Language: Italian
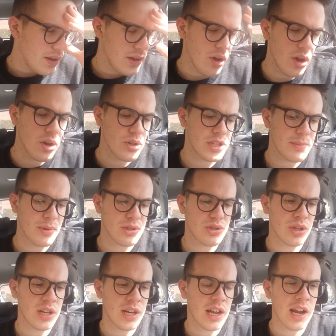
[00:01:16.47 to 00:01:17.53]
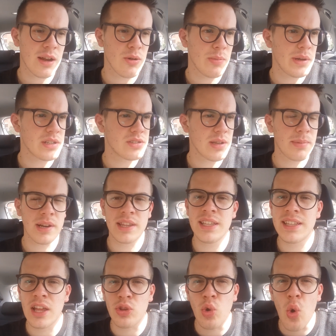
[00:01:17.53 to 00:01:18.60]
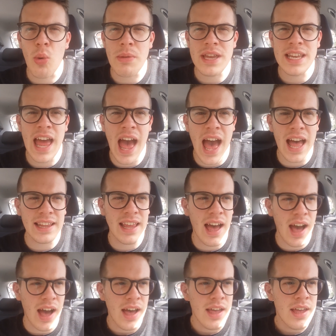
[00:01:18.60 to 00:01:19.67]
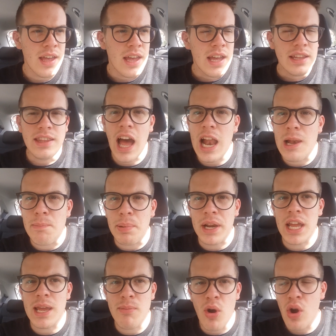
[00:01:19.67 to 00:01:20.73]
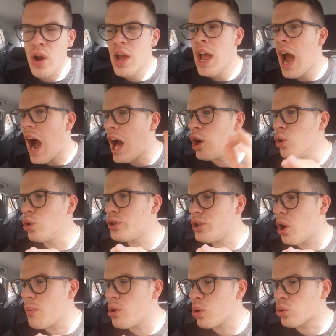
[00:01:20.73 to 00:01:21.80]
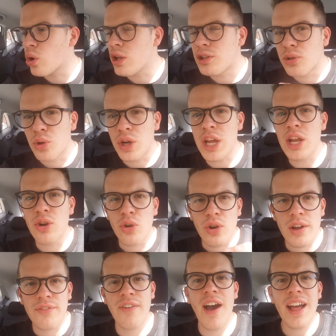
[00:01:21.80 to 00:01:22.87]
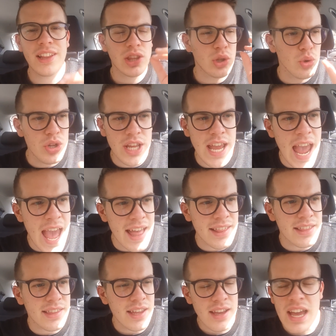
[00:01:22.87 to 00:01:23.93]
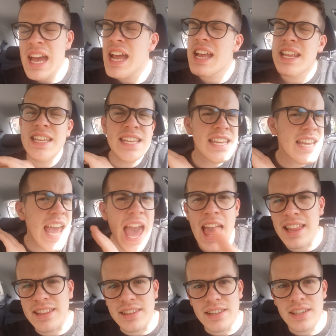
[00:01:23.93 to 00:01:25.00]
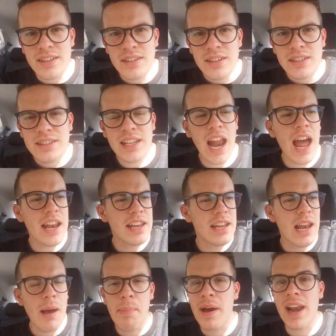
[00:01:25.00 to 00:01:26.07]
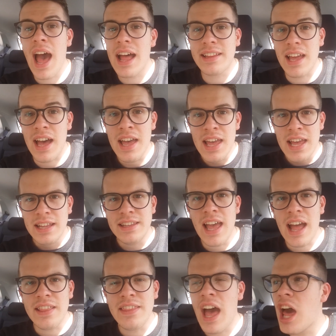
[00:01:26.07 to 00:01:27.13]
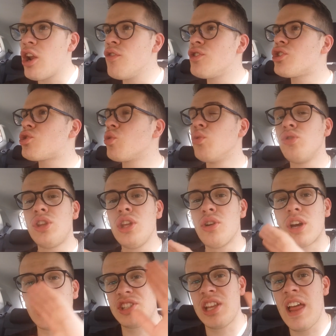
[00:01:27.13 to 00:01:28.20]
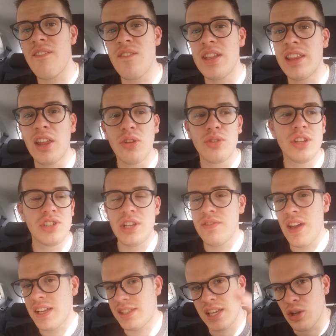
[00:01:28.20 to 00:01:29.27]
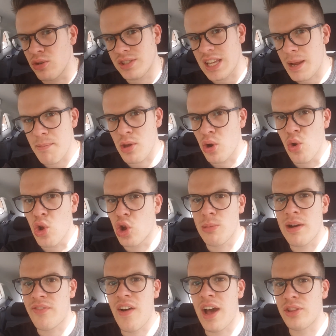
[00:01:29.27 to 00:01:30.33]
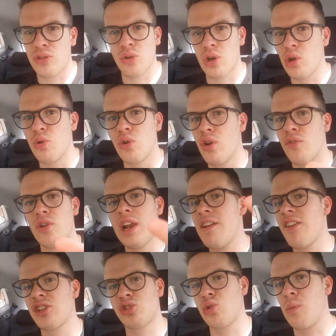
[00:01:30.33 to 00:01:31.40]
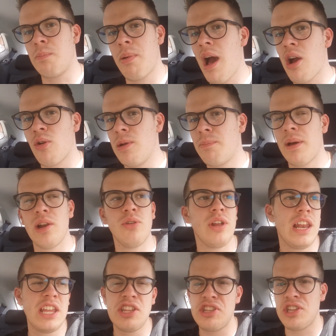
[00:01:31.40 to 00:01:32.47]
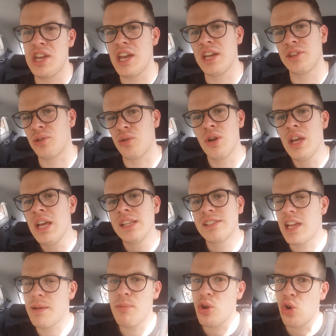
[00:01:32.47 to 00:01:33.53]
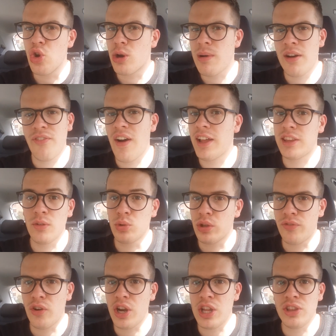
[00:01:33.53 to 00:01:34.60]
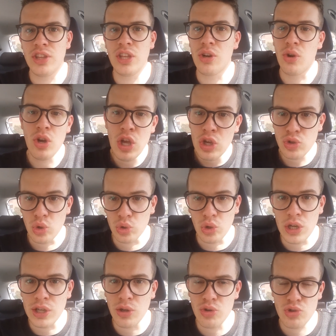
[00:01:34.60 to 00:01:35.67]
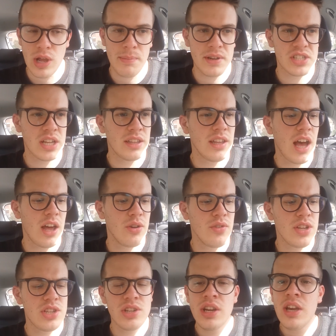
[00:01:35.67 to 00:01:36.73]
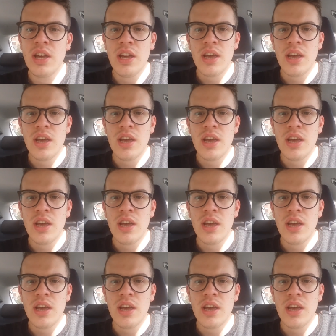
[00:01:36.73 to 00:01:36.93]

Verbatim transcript: No, io non ci posso dire, ragazzi, che abbiamo perso questa partita dominata dal primo all'ultimo minuto. Il Torino non ha fatto niente, niente, tranne la parata di Andanovic su un tiro che se l'ha inventato De Silvestri, che non sa nemmeno lui come ha fatto, che lui lo voleva stoppare quel pallone all'indietro, sa nemmeno lui come ha fatto, è venuto fuori in tiro sotto l'incrocio l'ha presa Andanovic.